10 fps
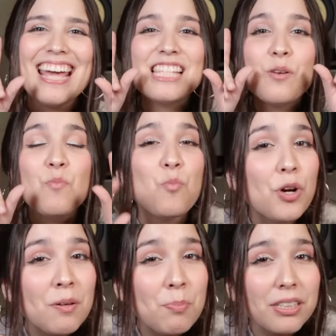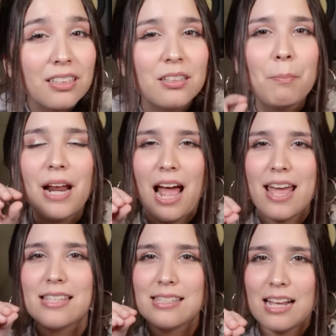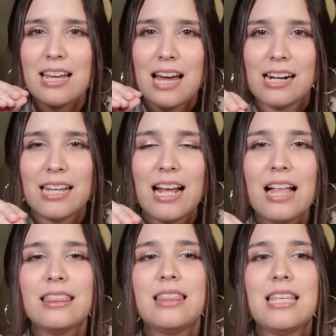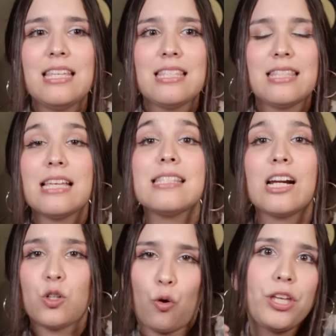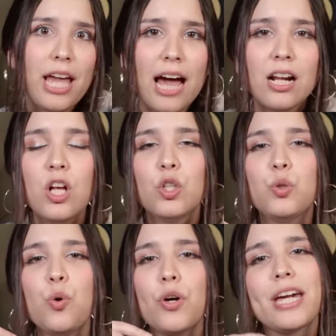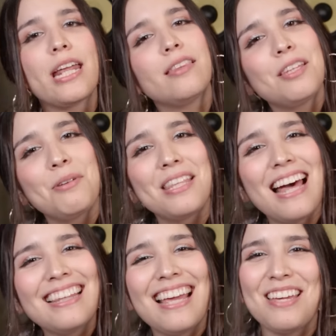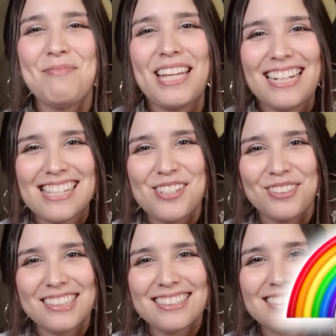Es muy importante para esta carrera desarrollar tu creatividad e imaginación.